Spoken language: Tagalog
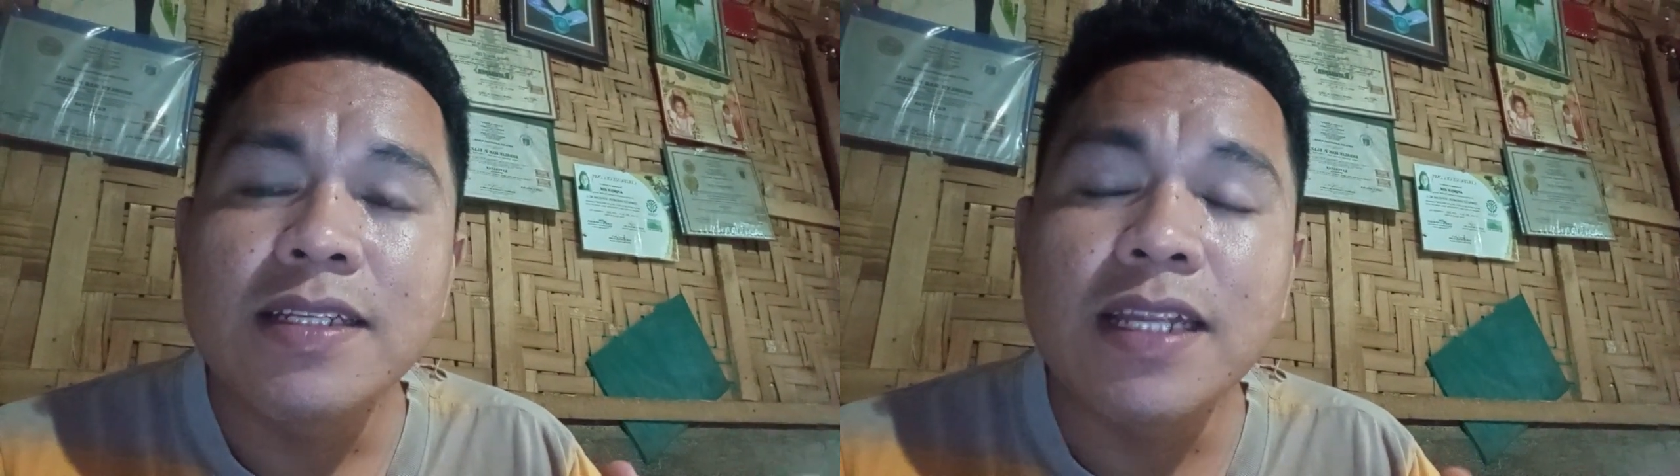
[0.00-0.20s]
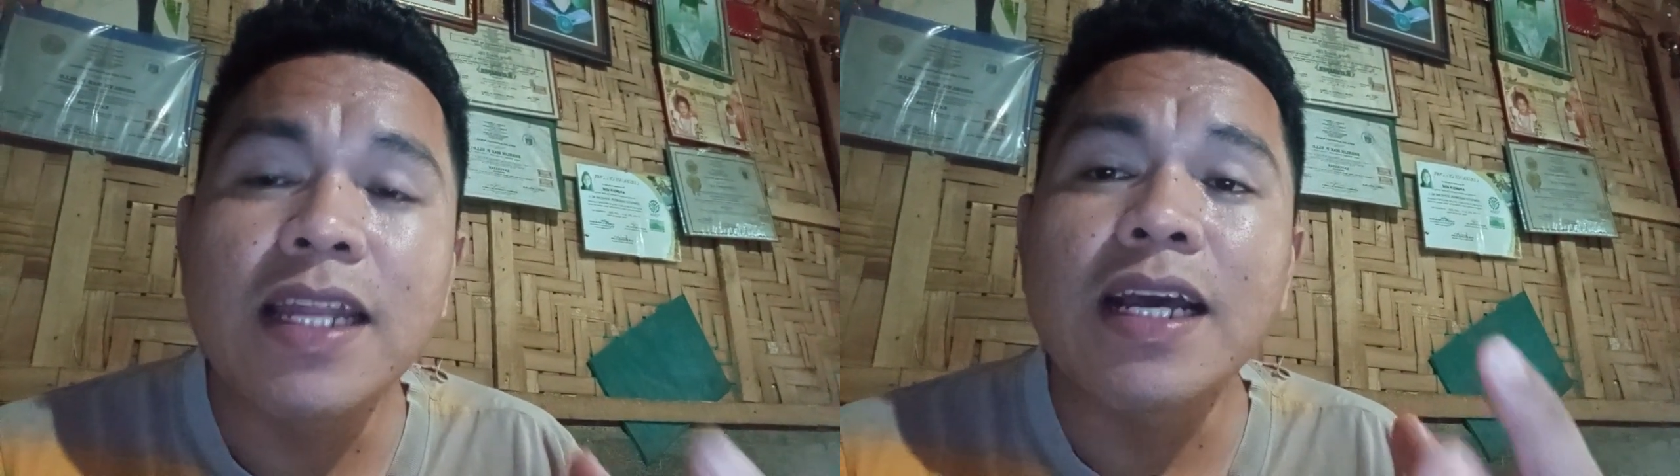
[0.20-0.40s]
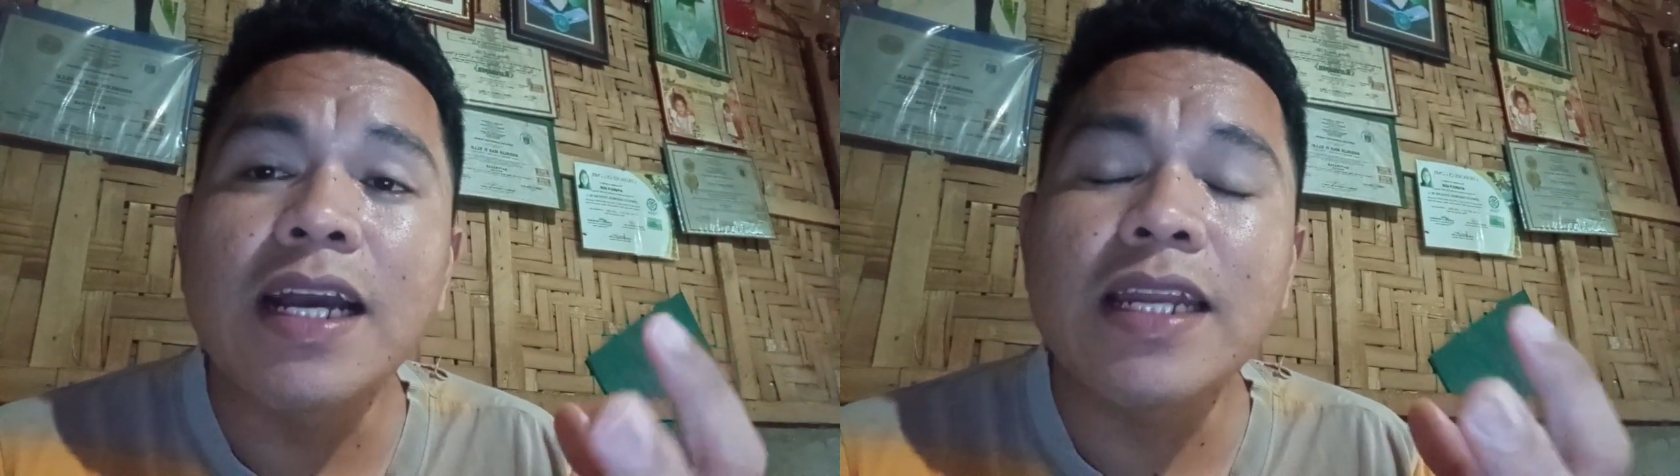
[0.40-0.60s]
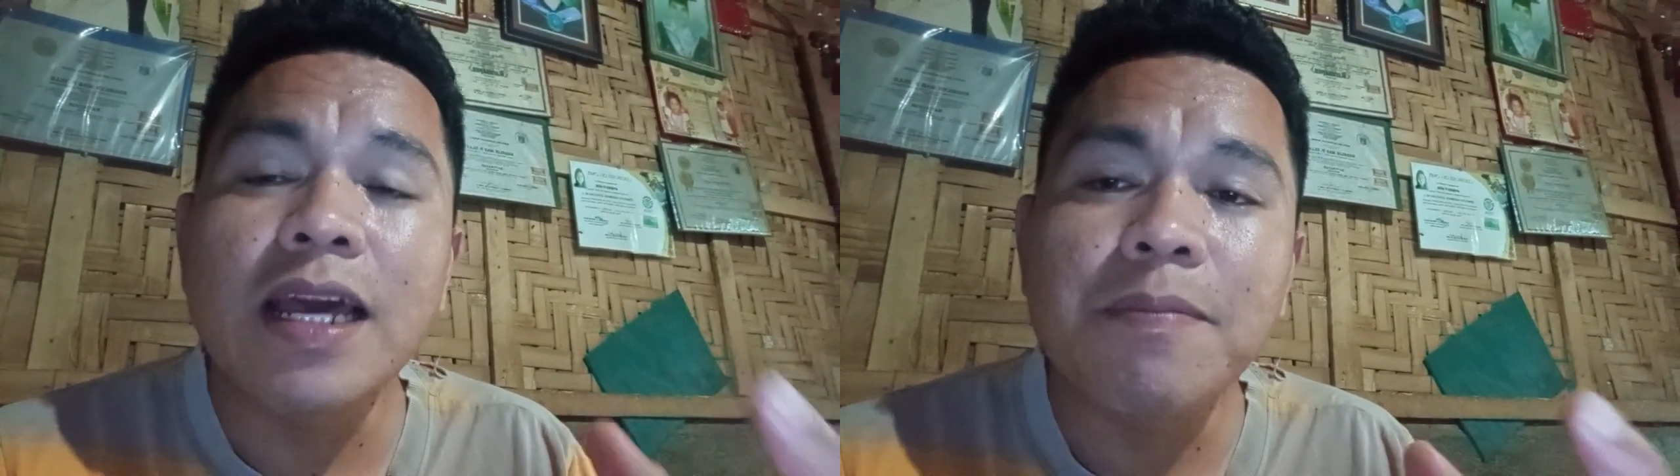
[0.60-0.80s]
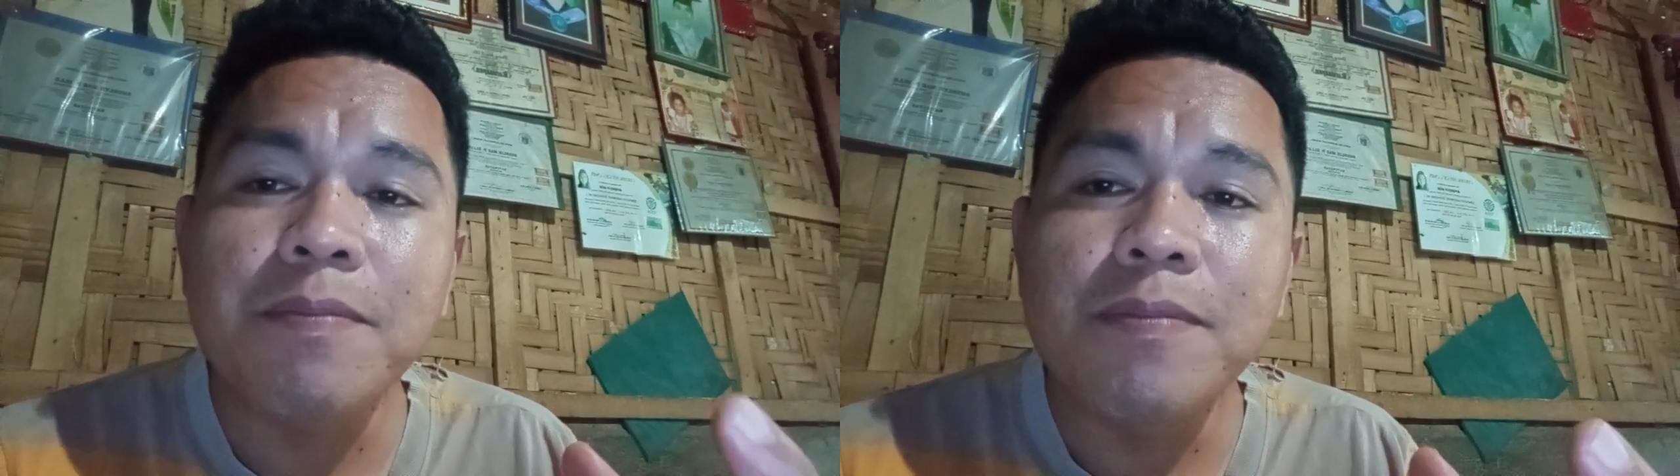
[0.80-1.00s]
na
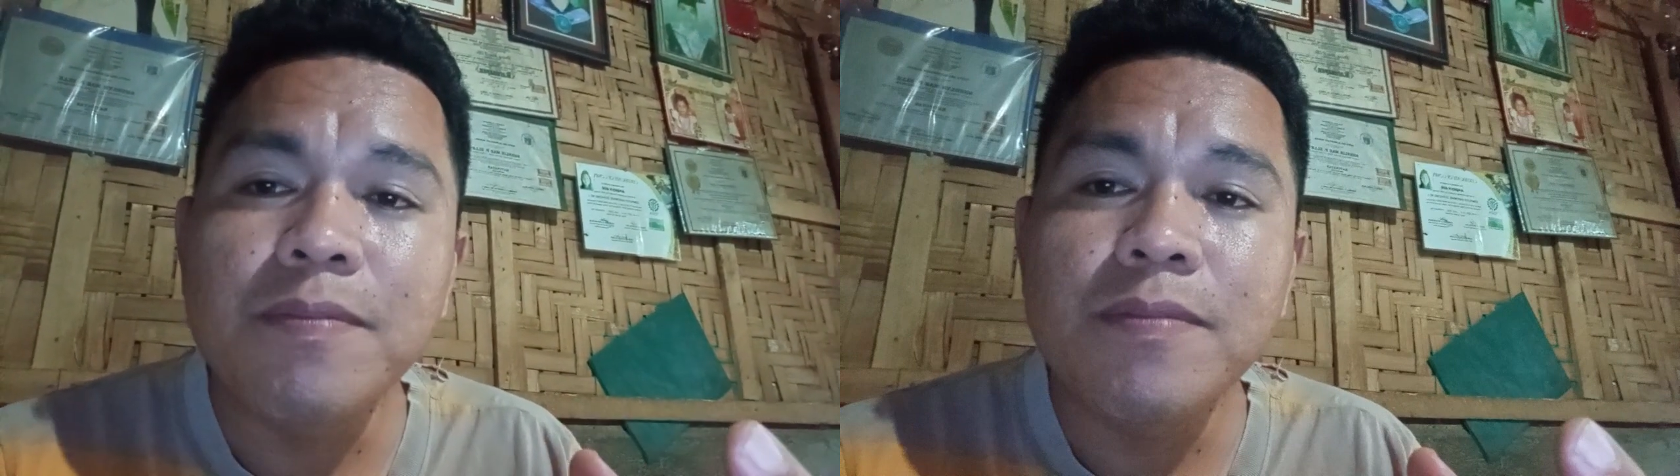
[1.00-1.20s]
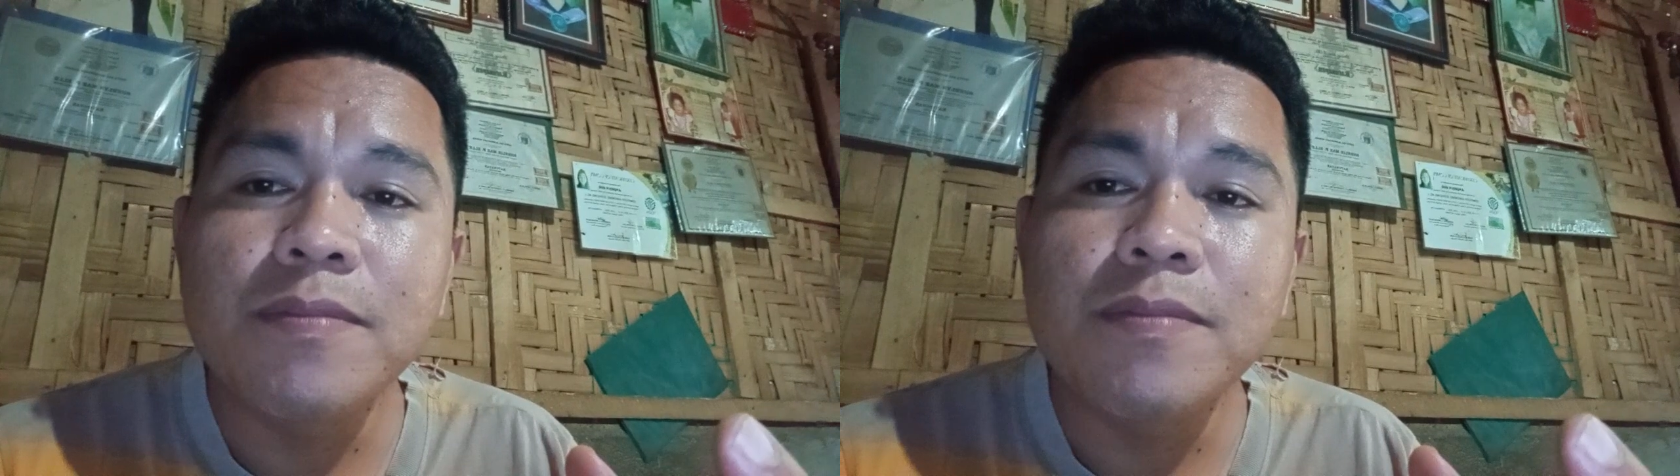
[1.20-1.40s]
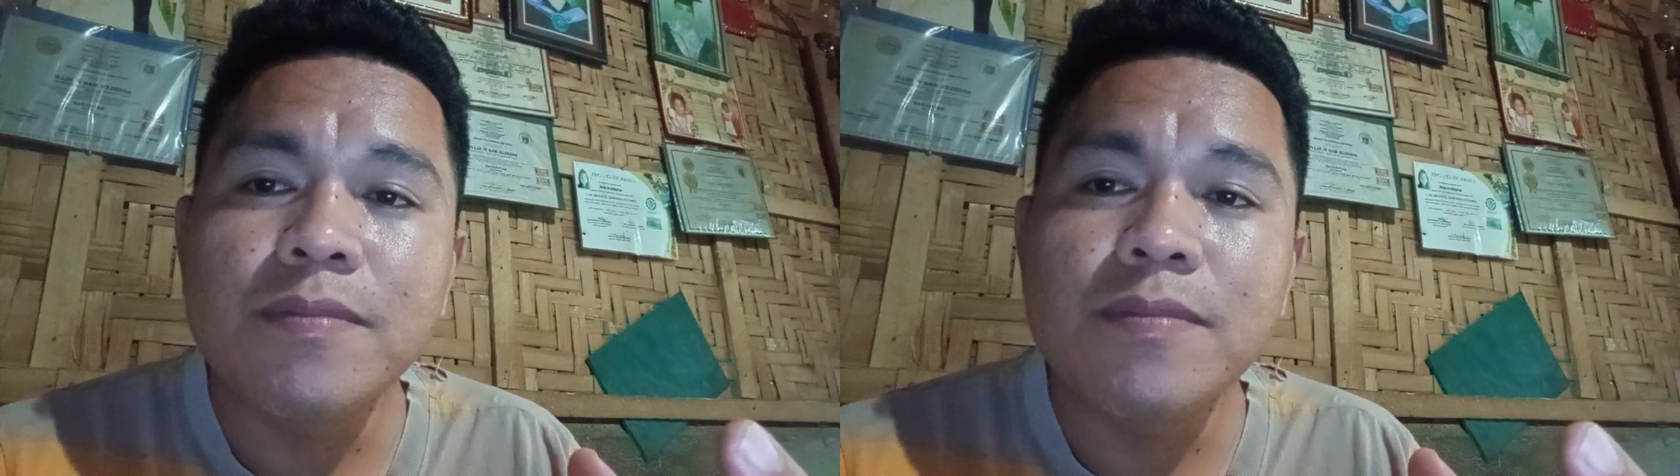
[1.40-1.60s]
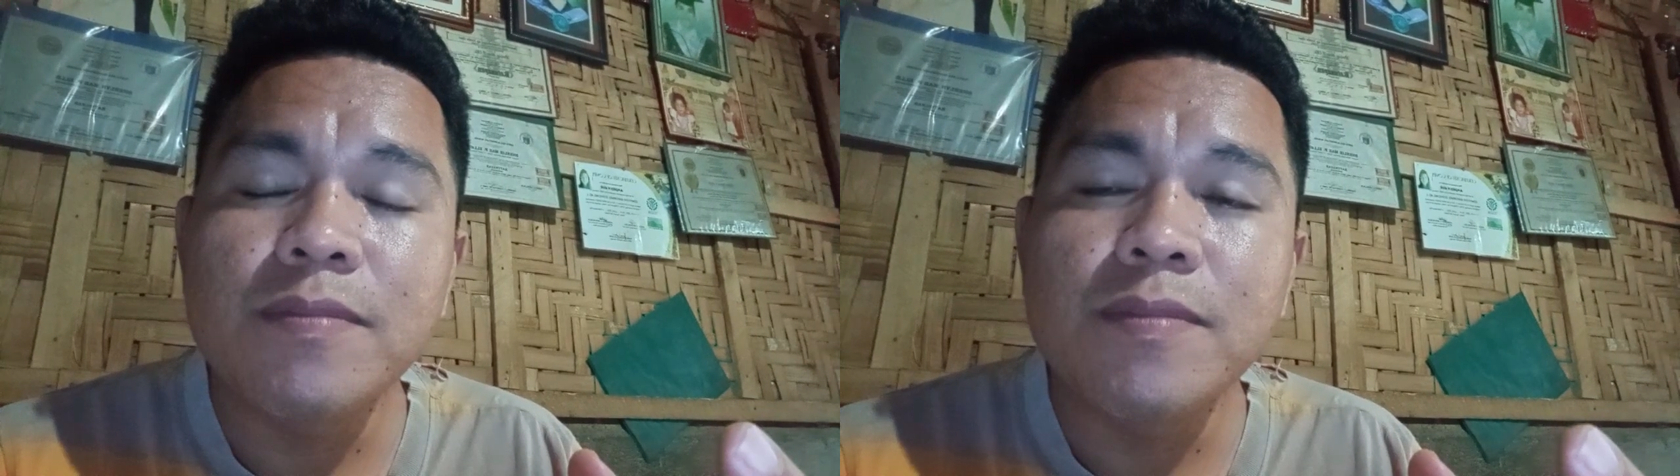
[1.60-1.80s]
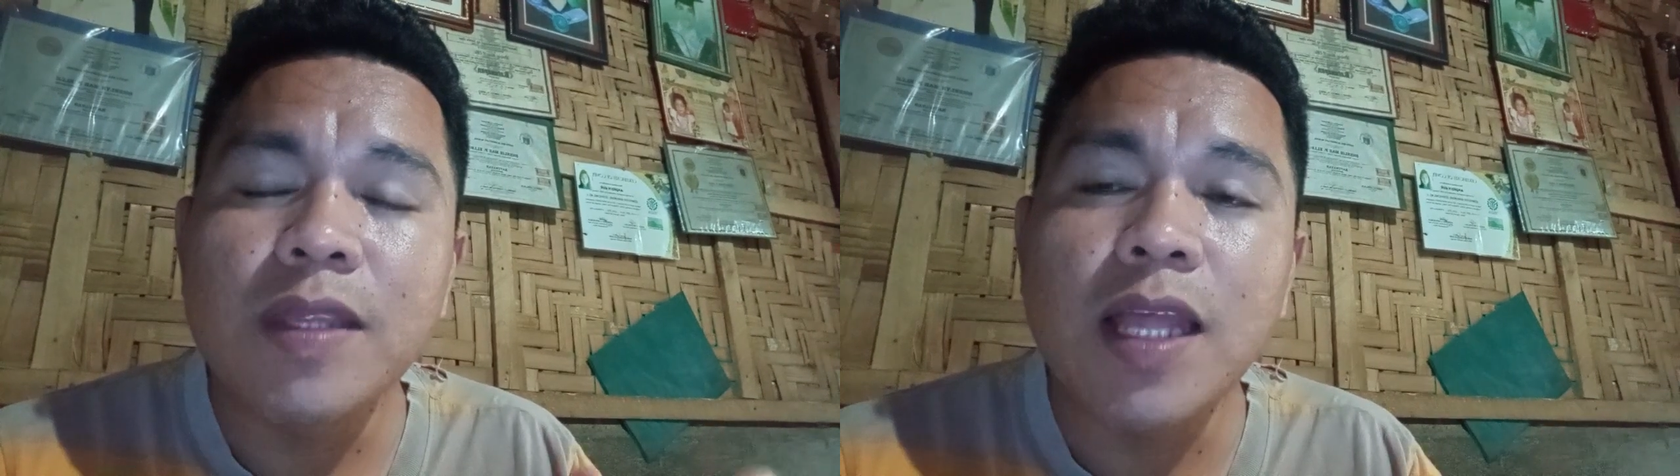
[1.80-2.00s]
naganap
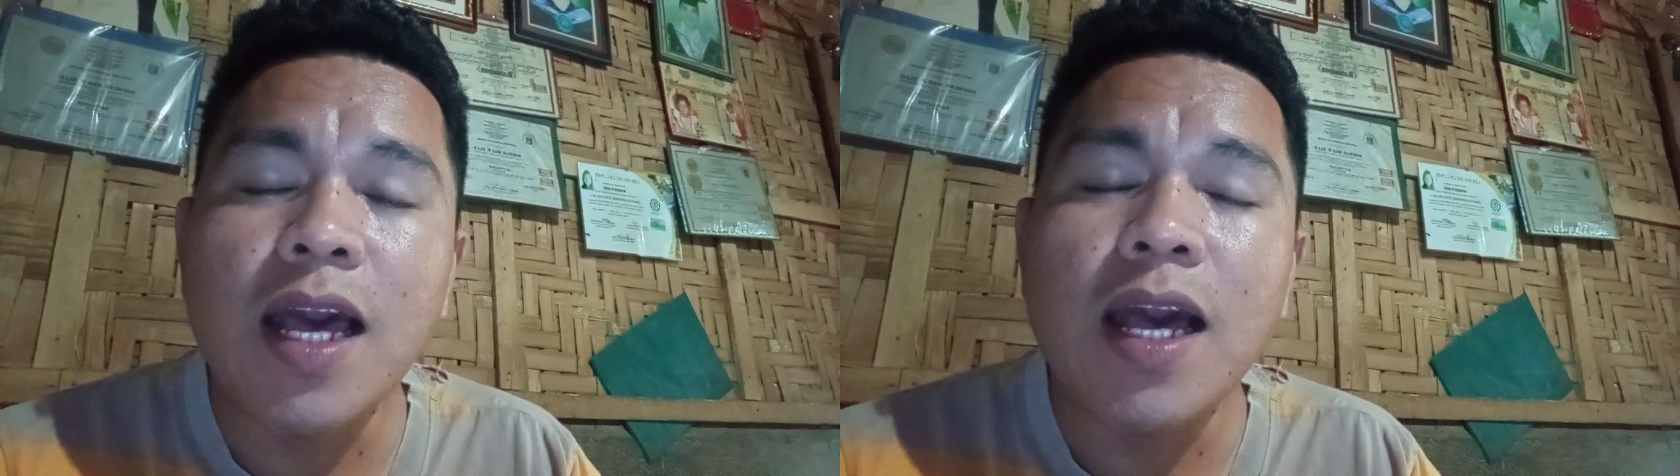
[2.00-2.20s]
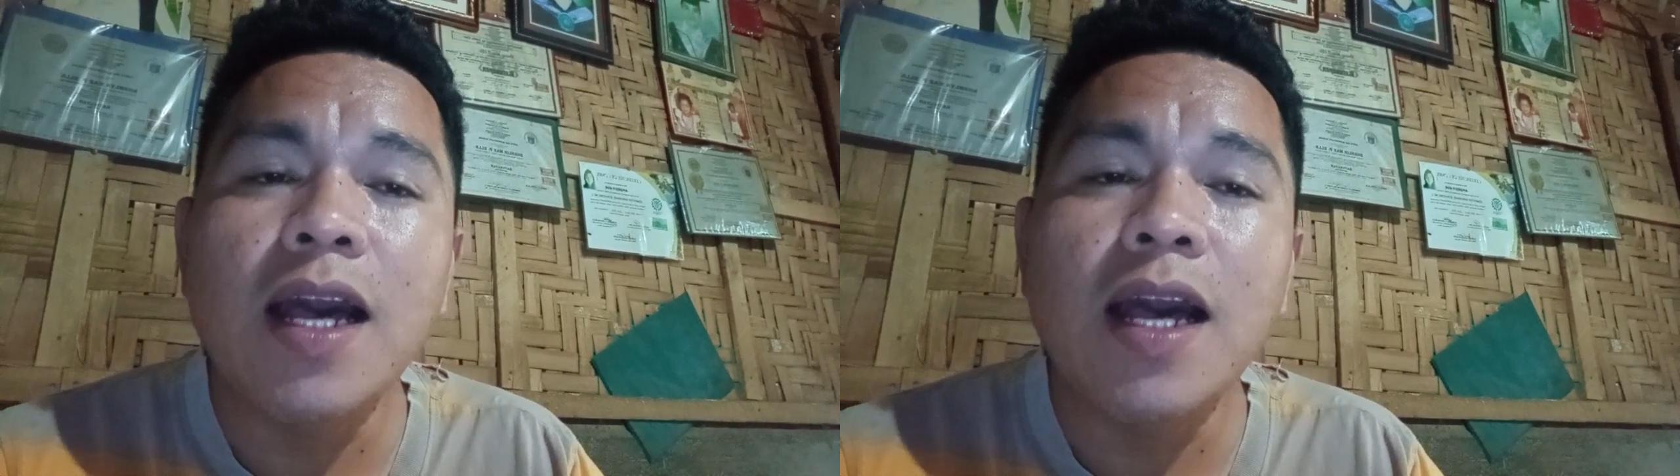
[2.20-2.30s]
na